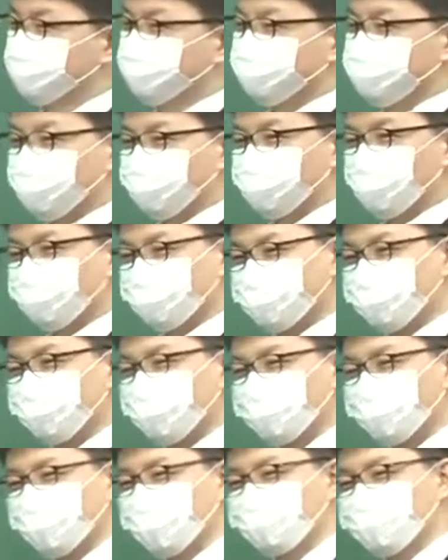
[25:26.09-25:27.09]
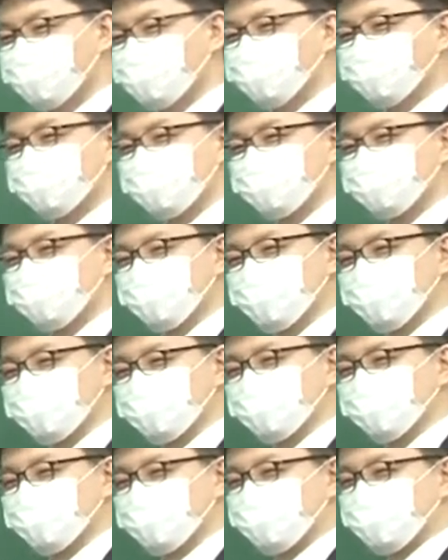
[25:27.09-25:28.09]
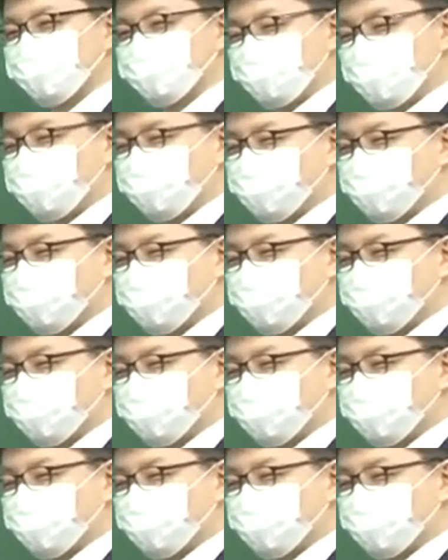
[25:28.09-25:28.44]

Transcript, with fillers: 저 골라 한 번 고르셨어요. 이제 빨리